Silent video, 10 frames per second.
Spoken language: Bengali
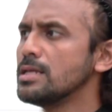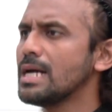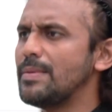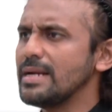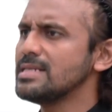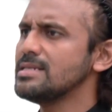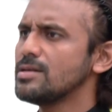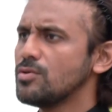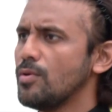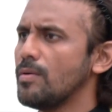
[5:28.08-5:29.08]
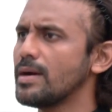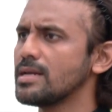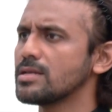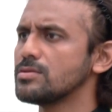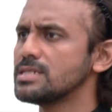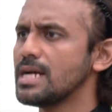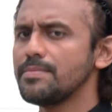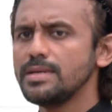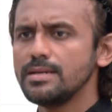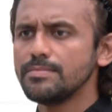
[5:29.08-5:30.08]
তো আমার কাছে না খুব অবাক লাগতো যে
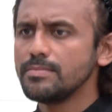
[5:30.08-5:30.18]
আমি